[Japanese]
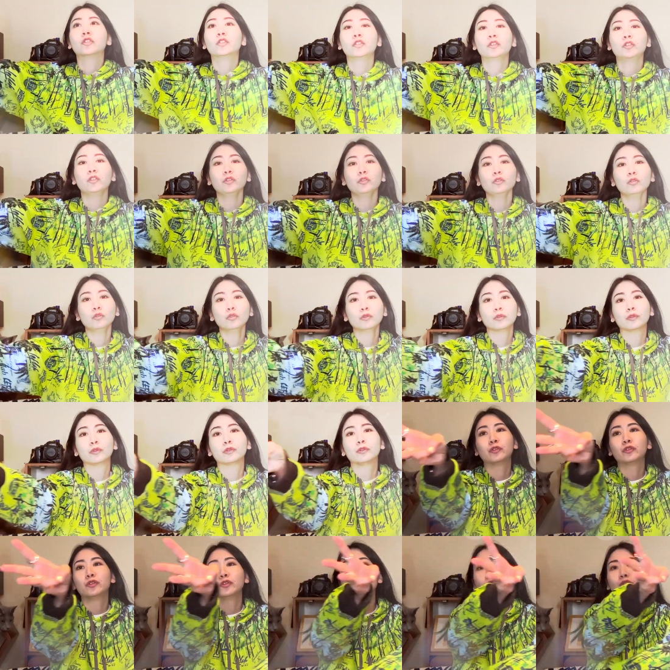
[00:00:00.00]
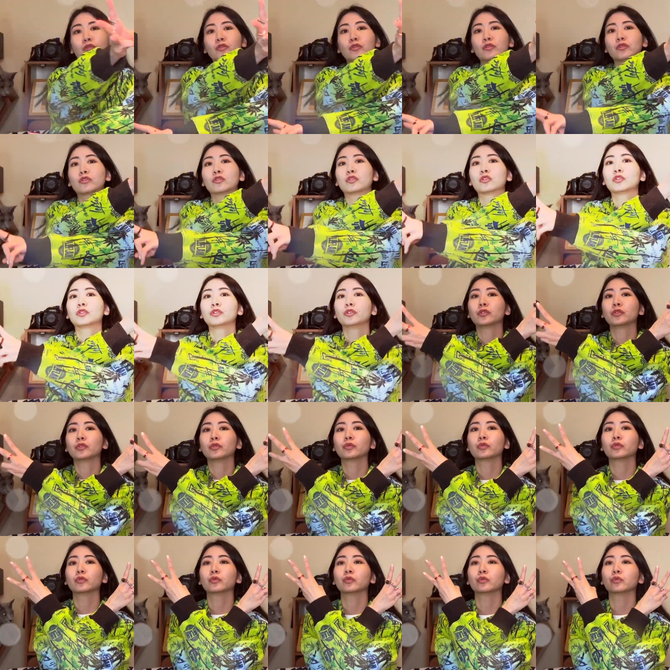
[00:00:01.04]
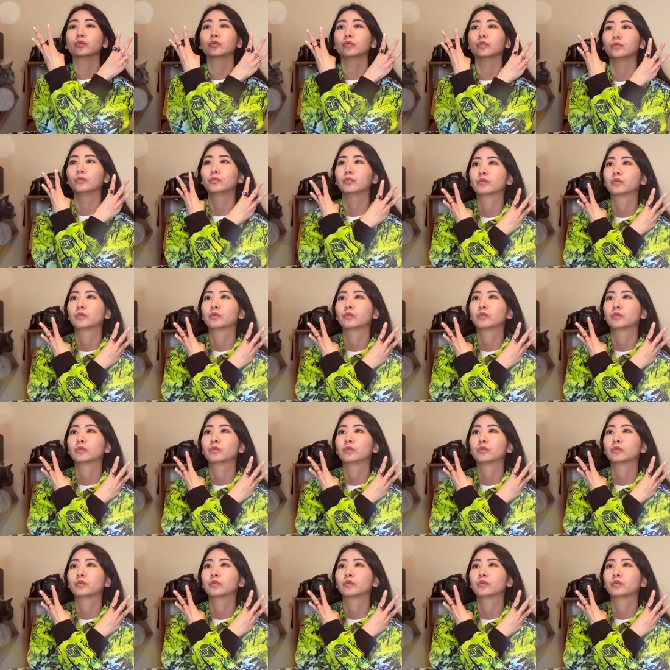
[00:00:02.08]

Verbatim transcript: チューチューチュー